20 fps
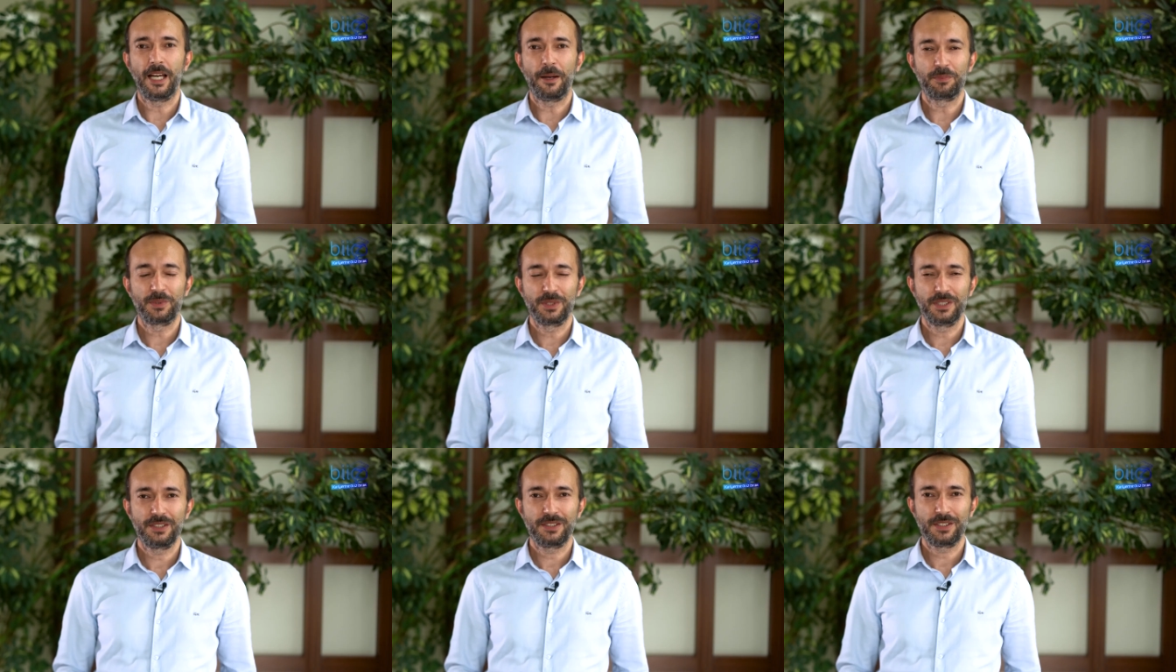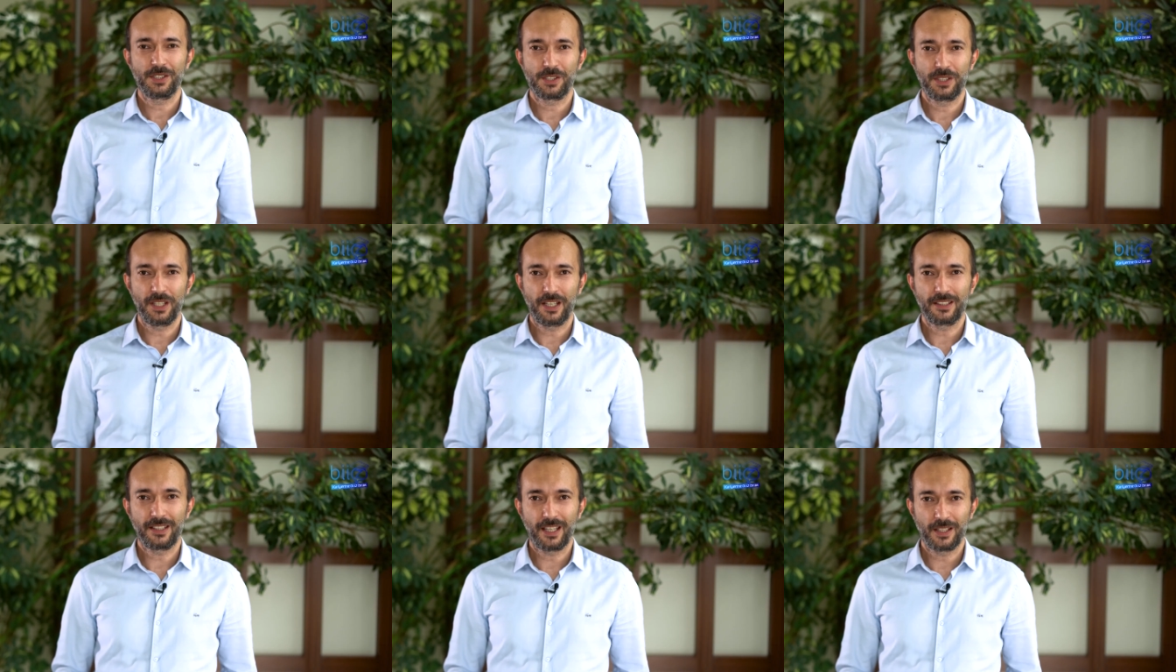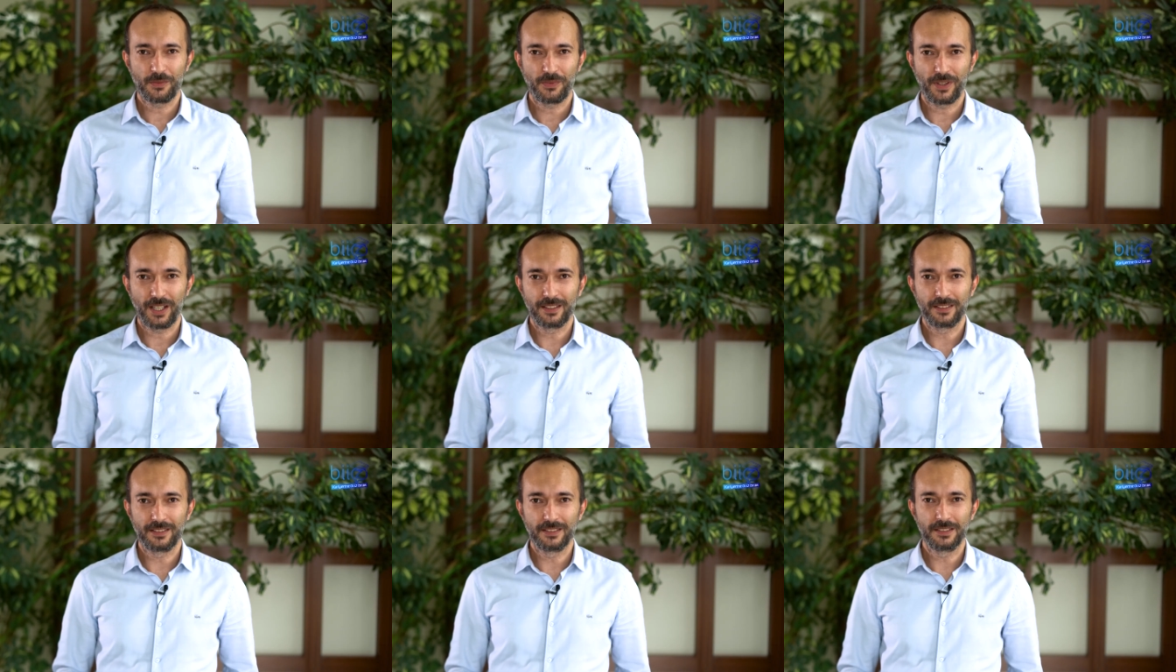Yaptığınız işten keyif
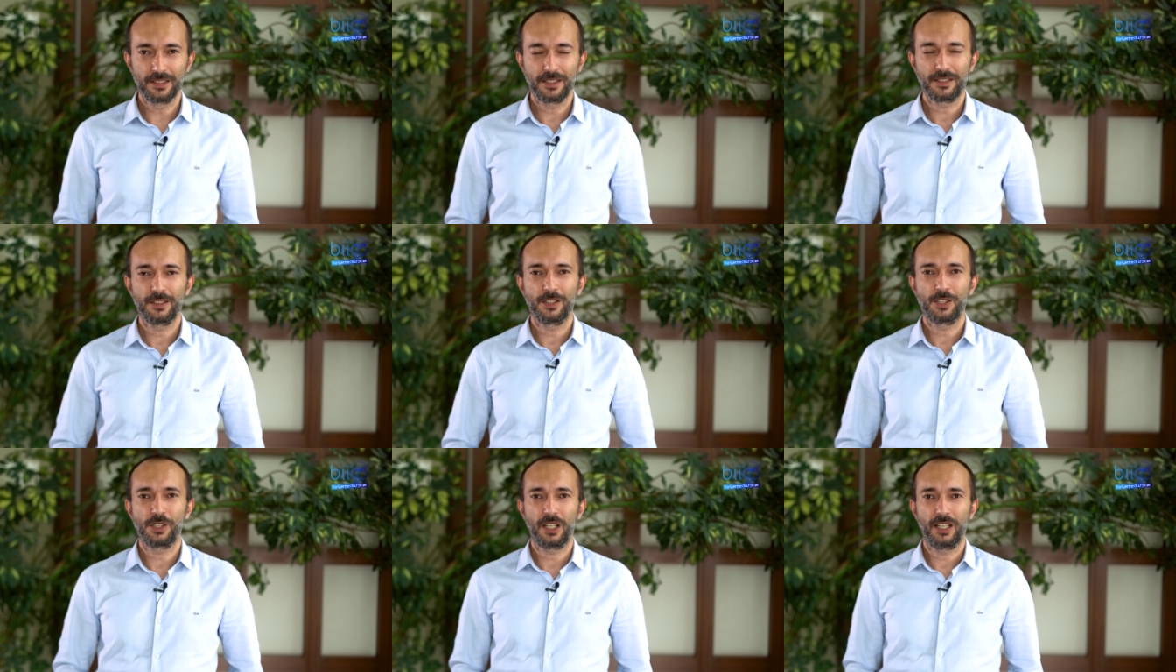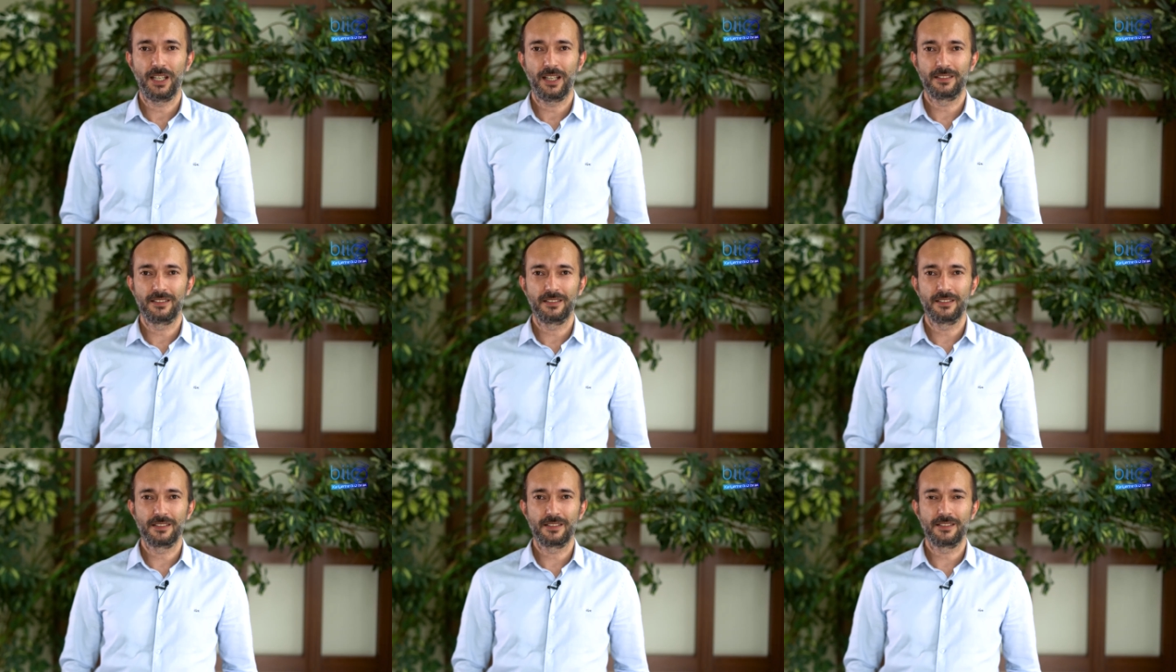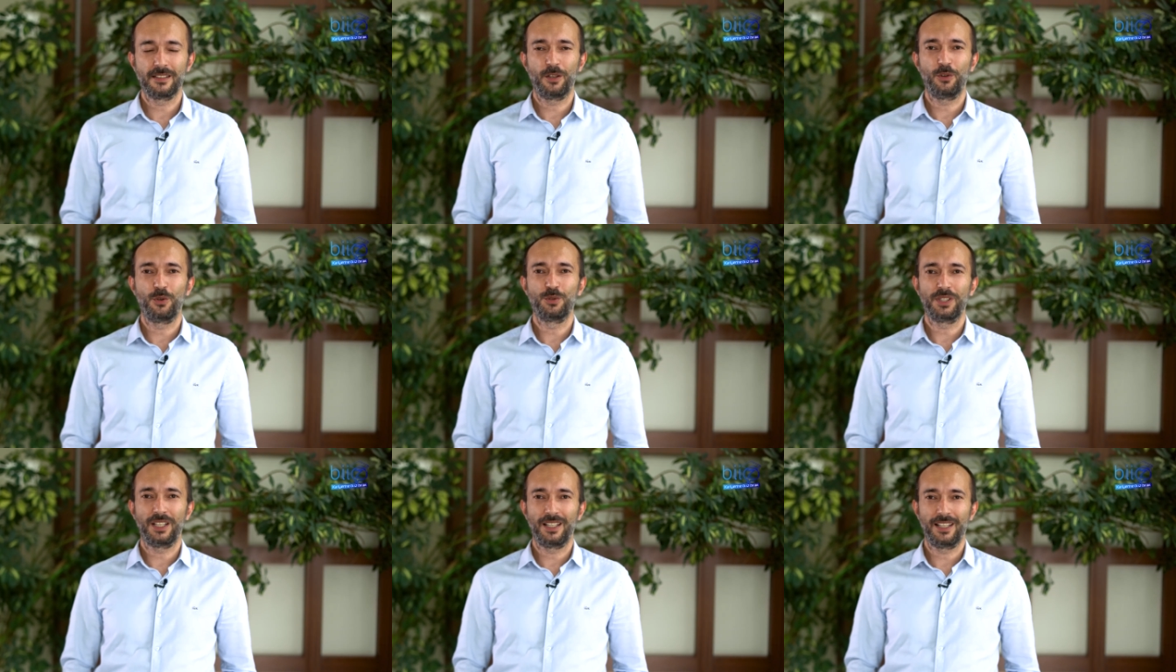aldığınız, iş hayatınızla
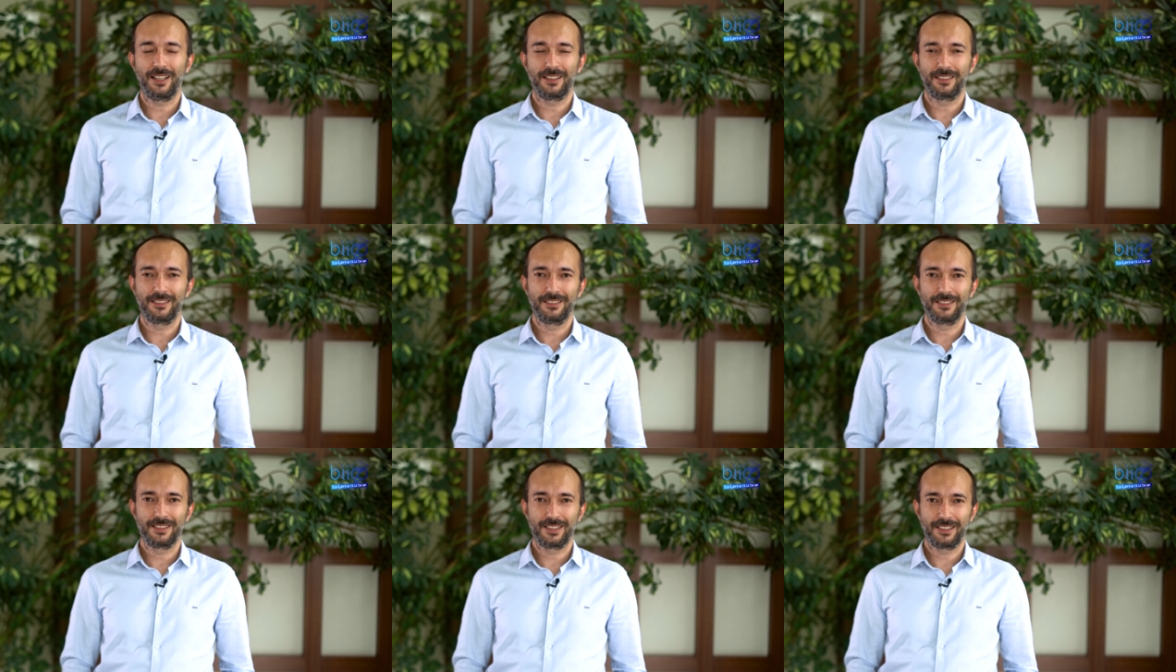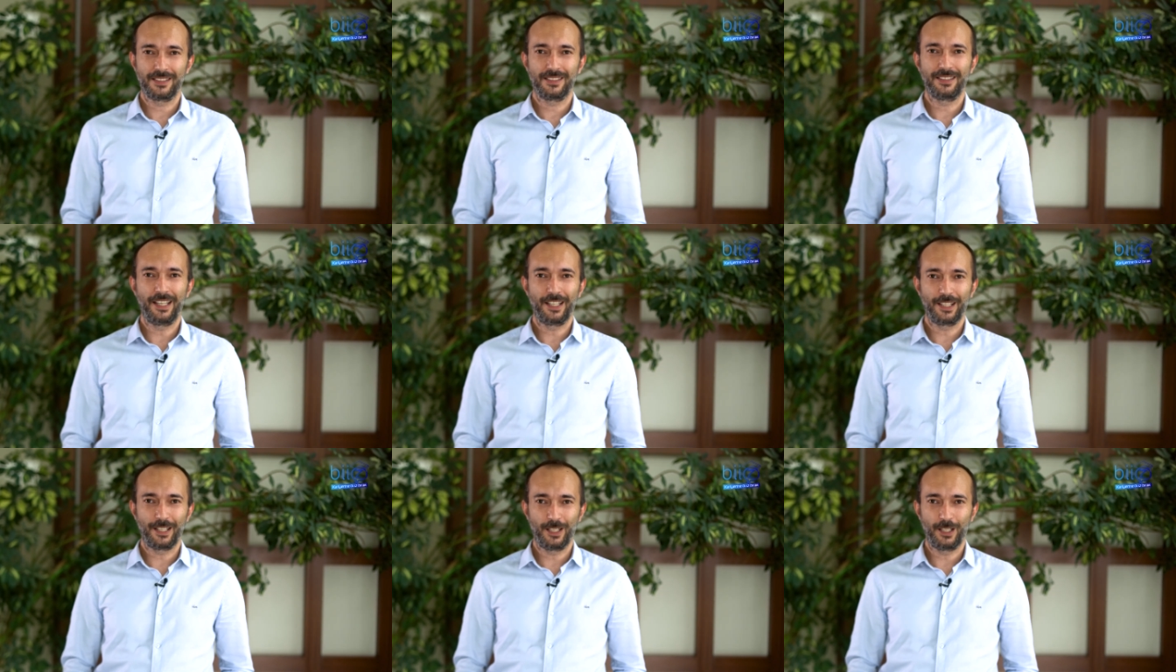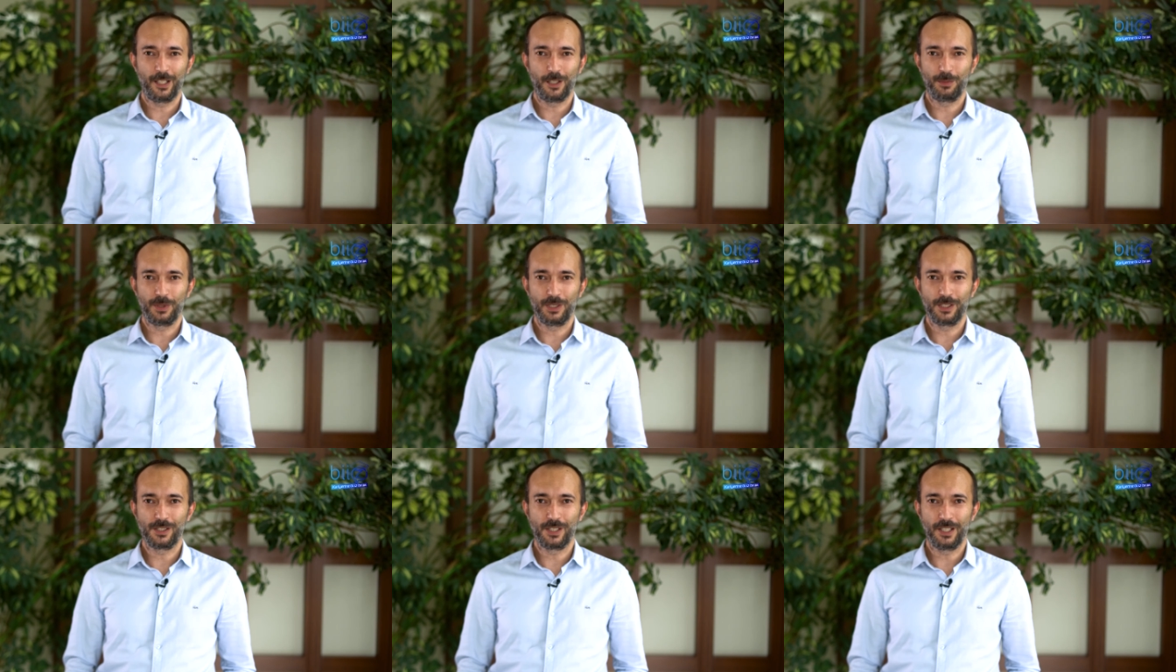özel hayatınızı
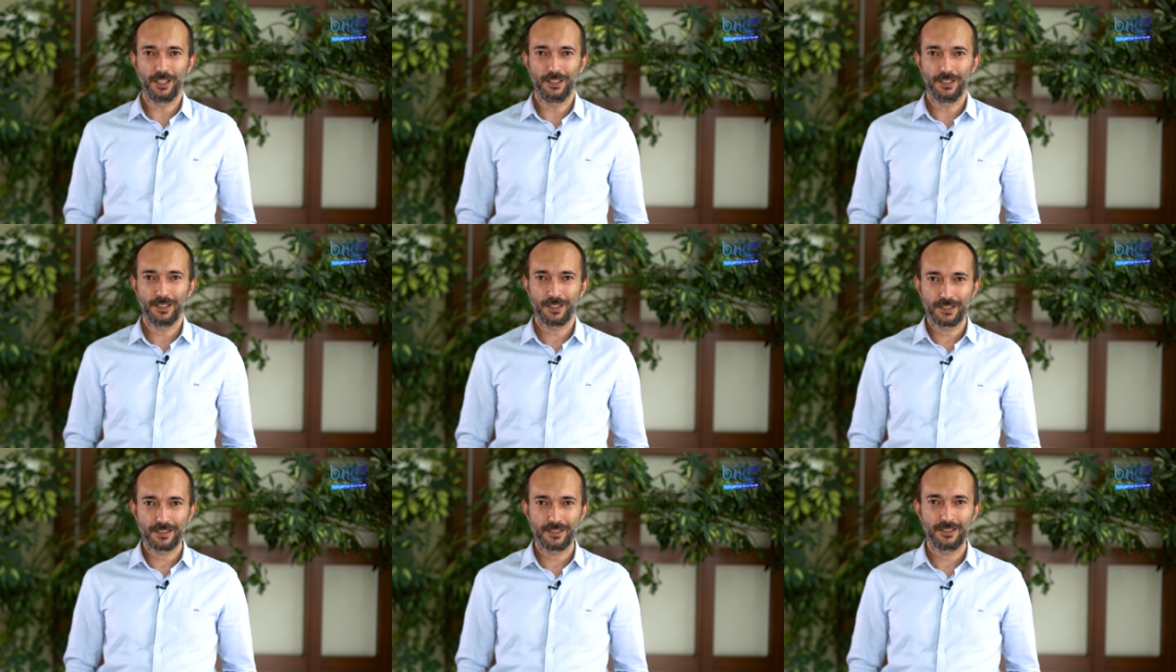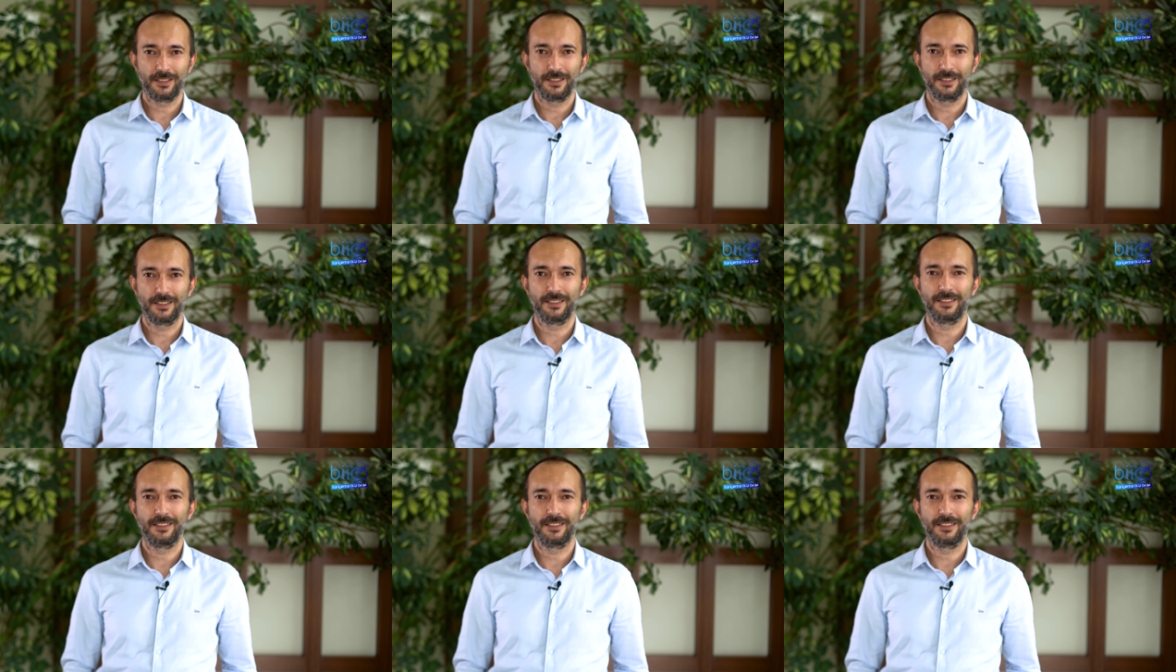dengeleyebileceğiniz,